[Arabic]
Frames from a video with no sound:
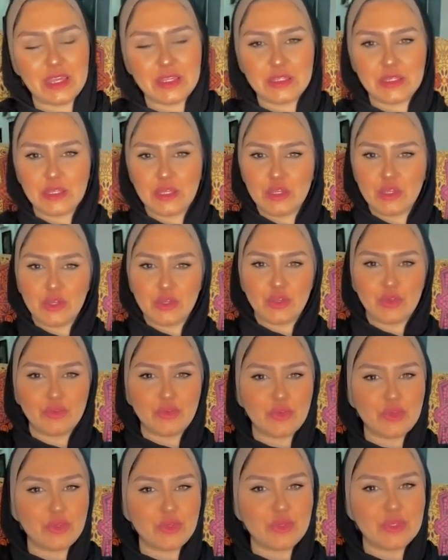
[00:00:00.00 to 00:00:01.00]
جديده النهارده
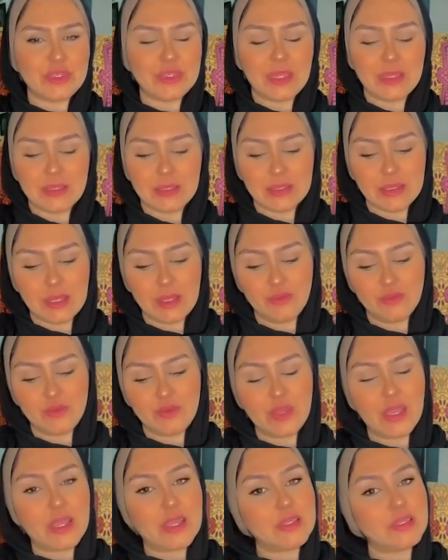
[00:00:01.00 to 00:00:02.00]
فيديو جديد هنتكلم
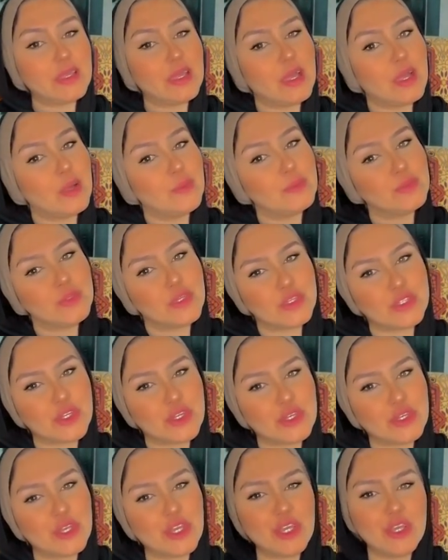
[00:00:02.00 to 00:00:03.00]
فيه عن اهم
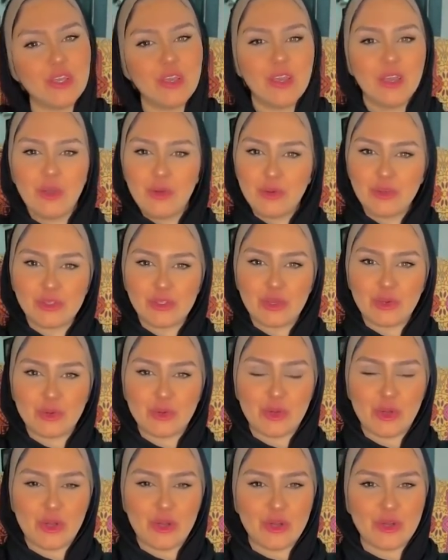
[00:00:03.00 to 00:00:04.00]
النصايح
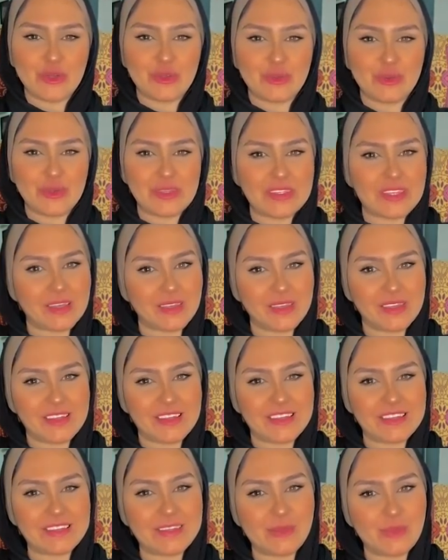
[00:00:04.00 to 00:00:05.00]
والتوقعات
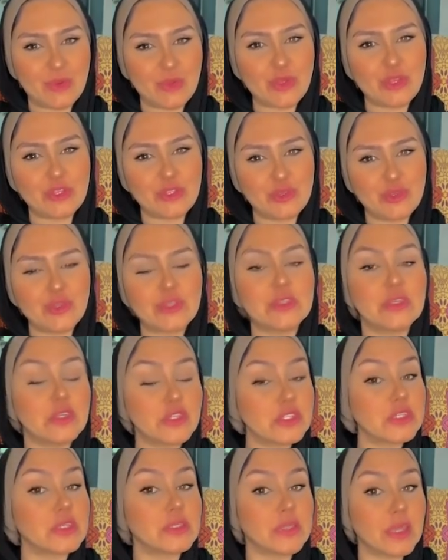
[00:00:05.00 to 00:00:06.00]
والتحذيرات لبرج الثور
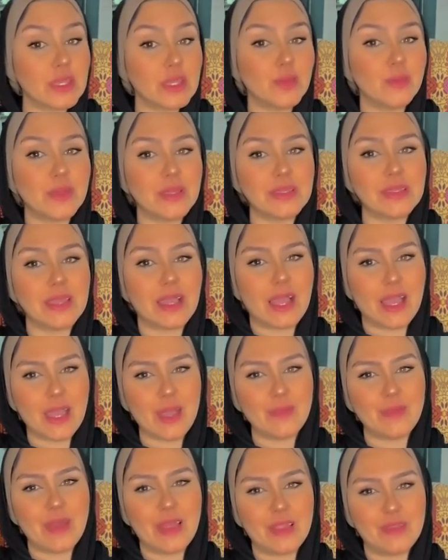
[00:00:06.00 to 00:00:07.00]
النص الثاني من
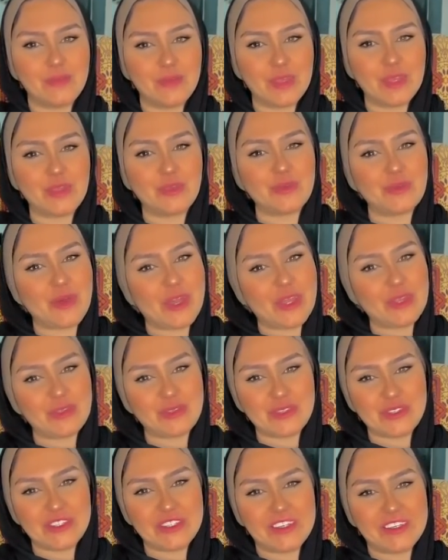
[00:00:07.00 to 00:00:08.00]
عام
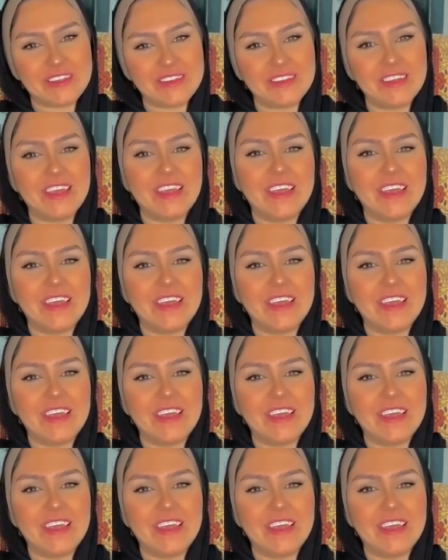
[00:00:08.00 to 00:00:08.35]
2021